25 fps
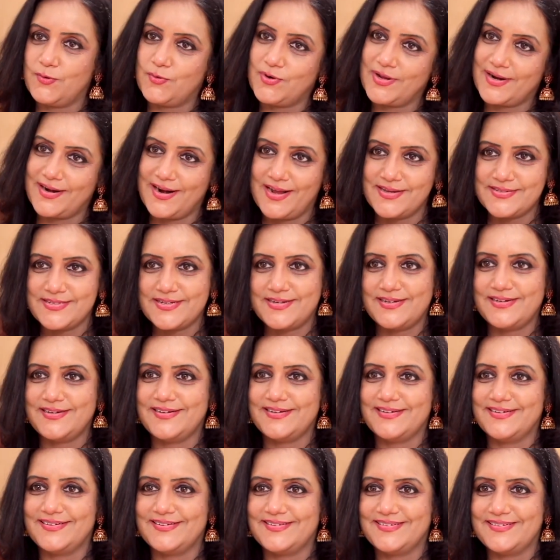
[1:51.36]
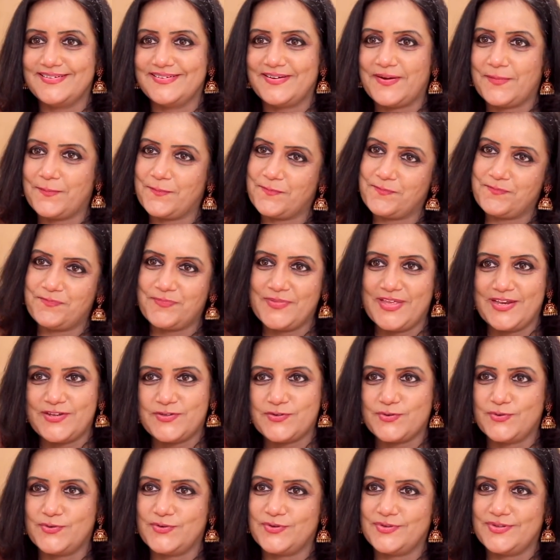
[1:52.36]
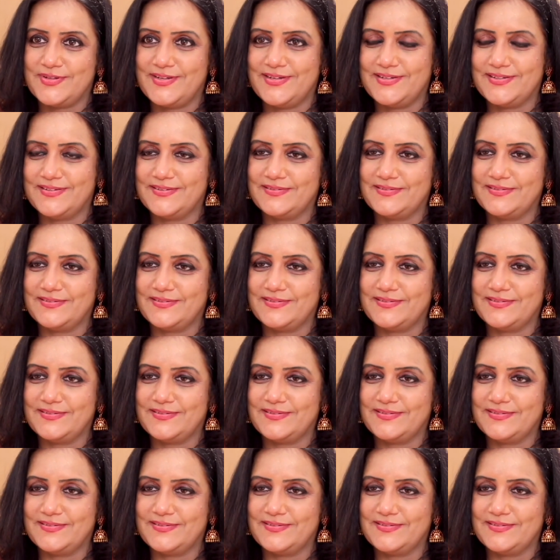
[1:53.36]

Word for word: కూడా క్లాసికల్ క్లాసికల్ ట్రైన్డ్ అండ్